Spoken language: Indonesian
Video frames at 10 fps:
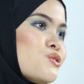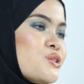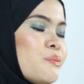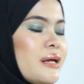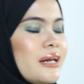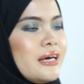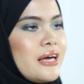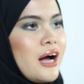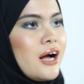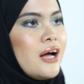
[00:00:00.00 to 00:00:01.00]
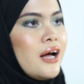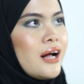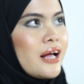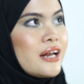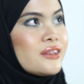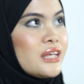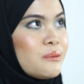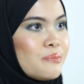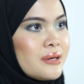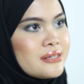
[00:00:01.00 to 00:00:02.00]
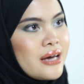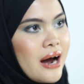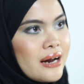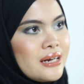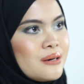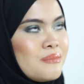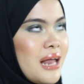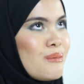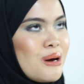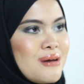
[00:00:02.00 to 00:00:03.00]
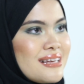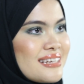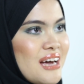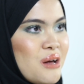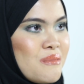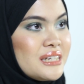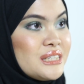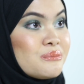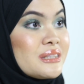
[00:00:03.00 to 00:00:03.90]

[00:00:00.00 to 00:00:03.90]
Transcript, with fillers: harus dipilih yang ada tipis, yang adem, bla bla bla segala macam.